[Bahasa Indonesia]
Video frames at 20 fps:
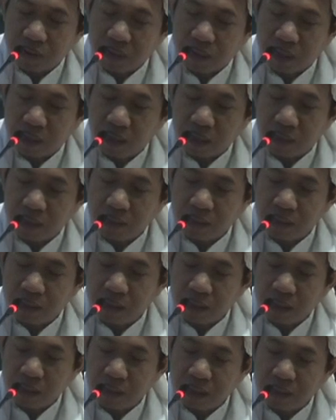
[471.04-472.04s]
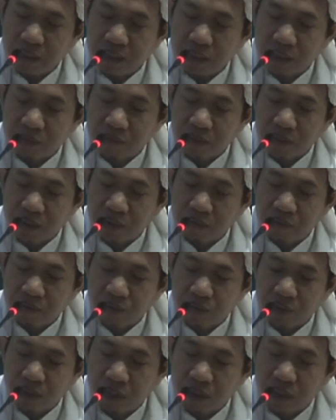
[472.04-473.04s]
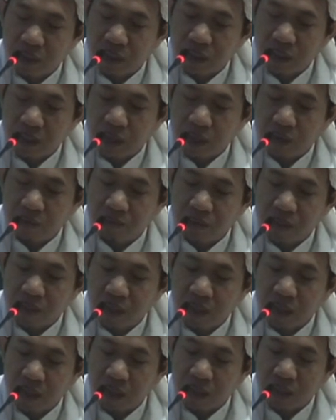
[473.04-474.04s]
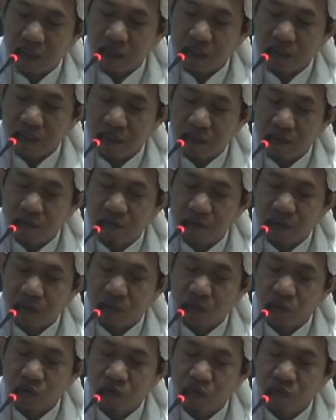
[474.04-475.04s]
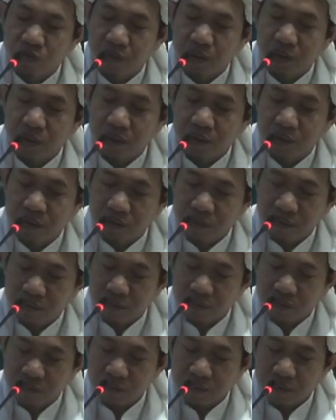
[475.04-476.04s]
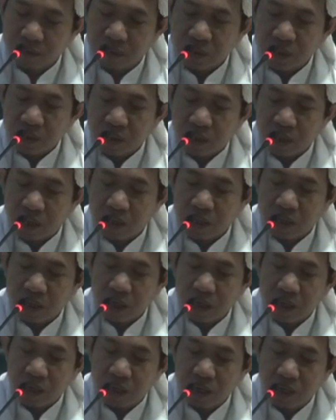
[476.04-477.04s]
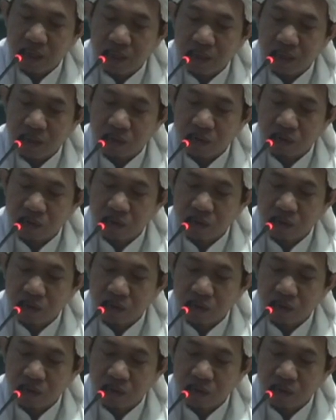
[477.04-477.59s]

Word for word: ay igtimamuka li amril akhirati fatubah ay al aisu